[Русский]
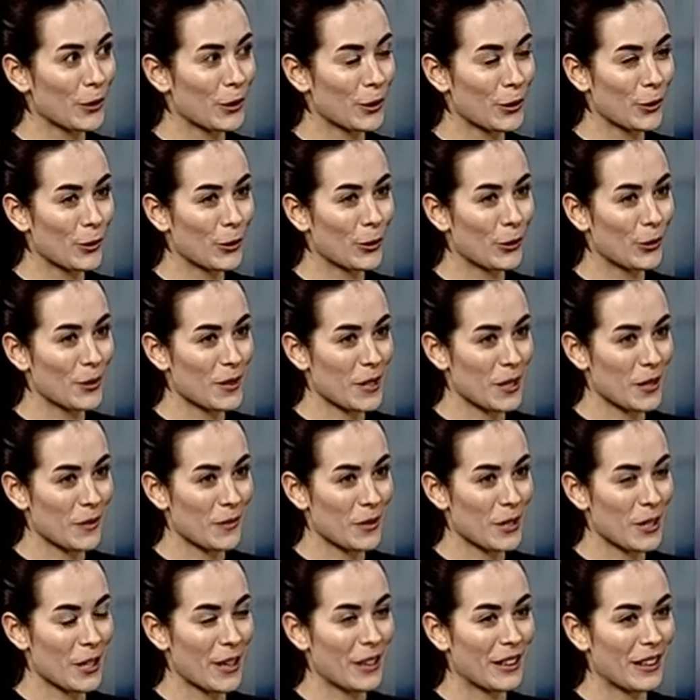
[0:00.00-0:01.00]
кто,
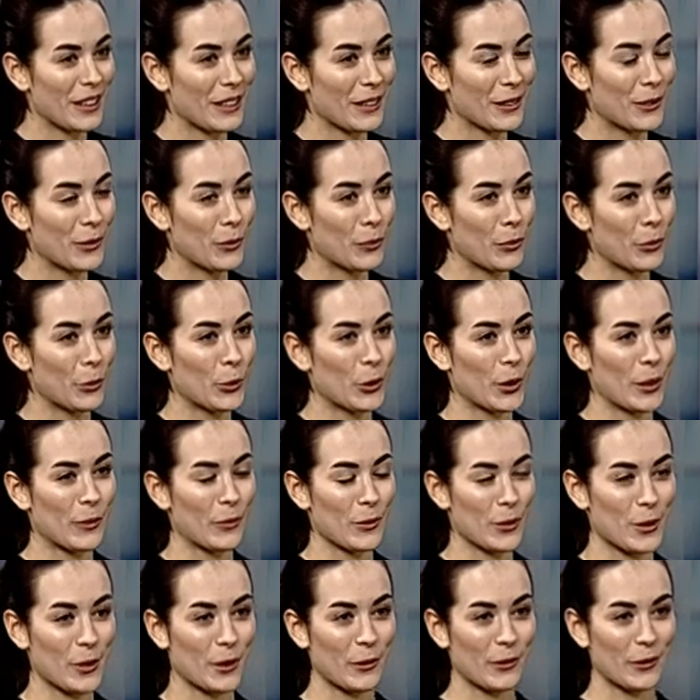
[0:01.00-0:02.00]
зазвичай так купує?
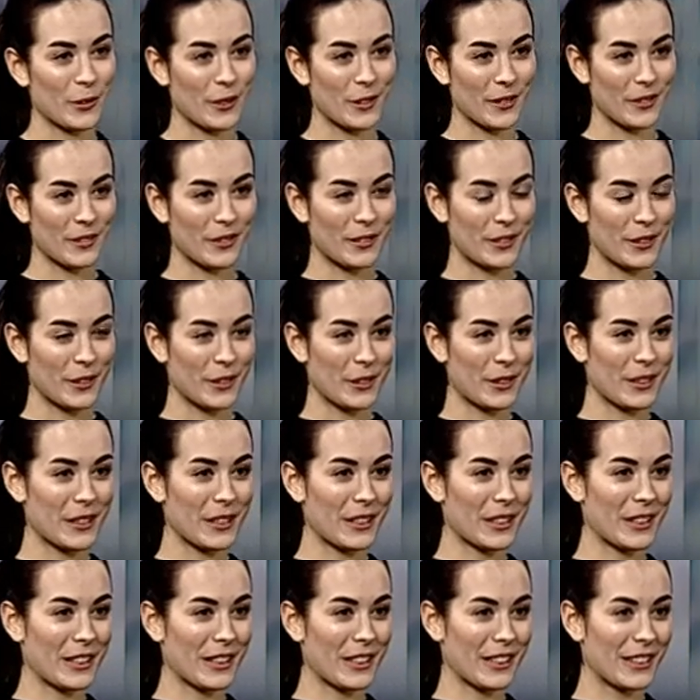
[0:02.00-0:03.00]
Можливо, а,
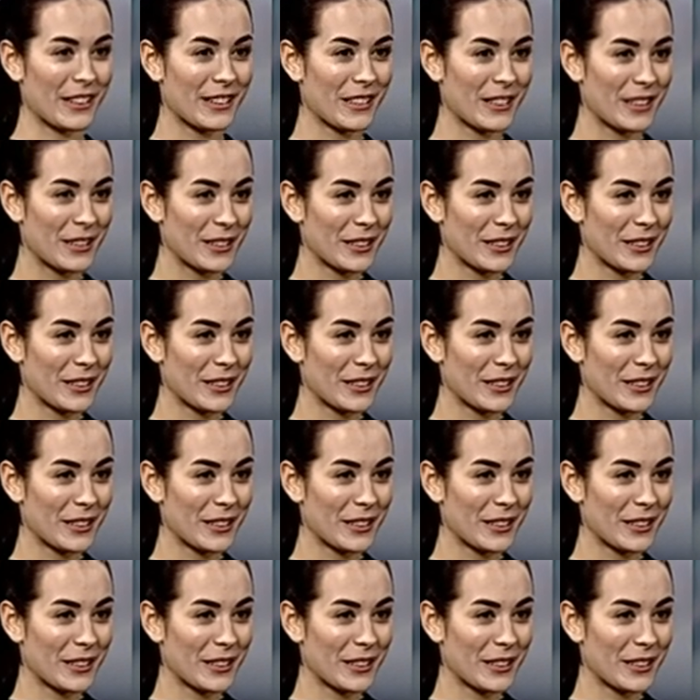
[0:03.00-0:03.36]
є ну,